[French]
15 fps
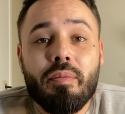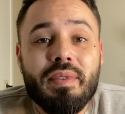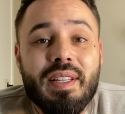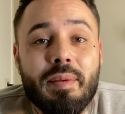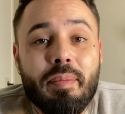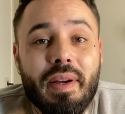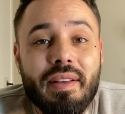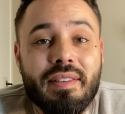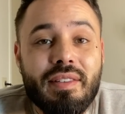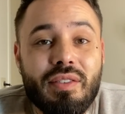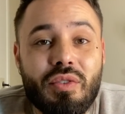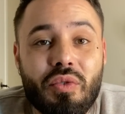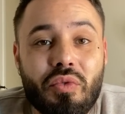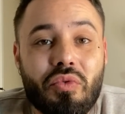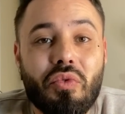petite
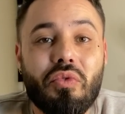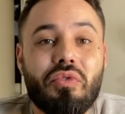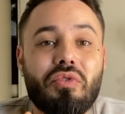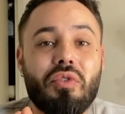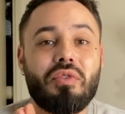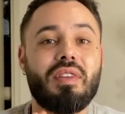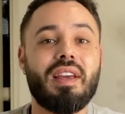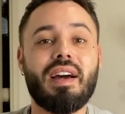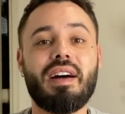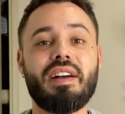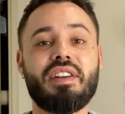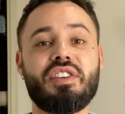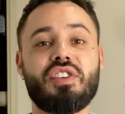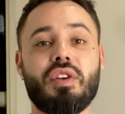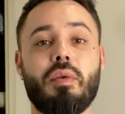précision, donc ce
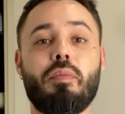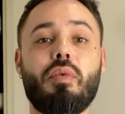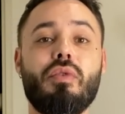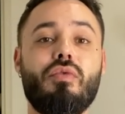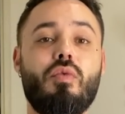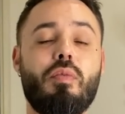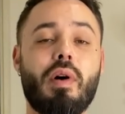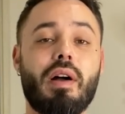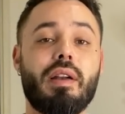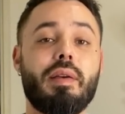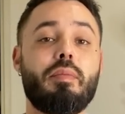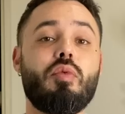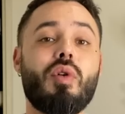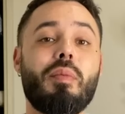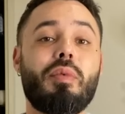tirage peut vous parler
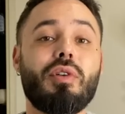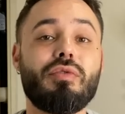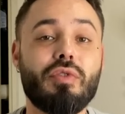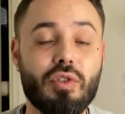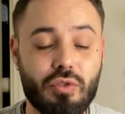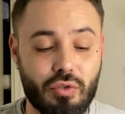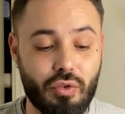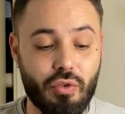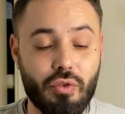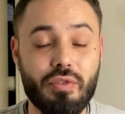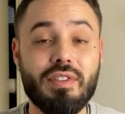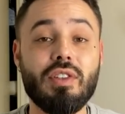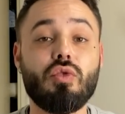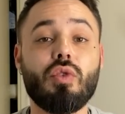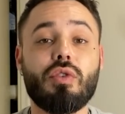peu importe votre euh,
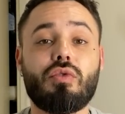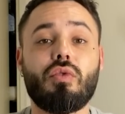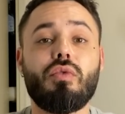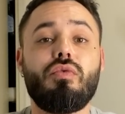situation,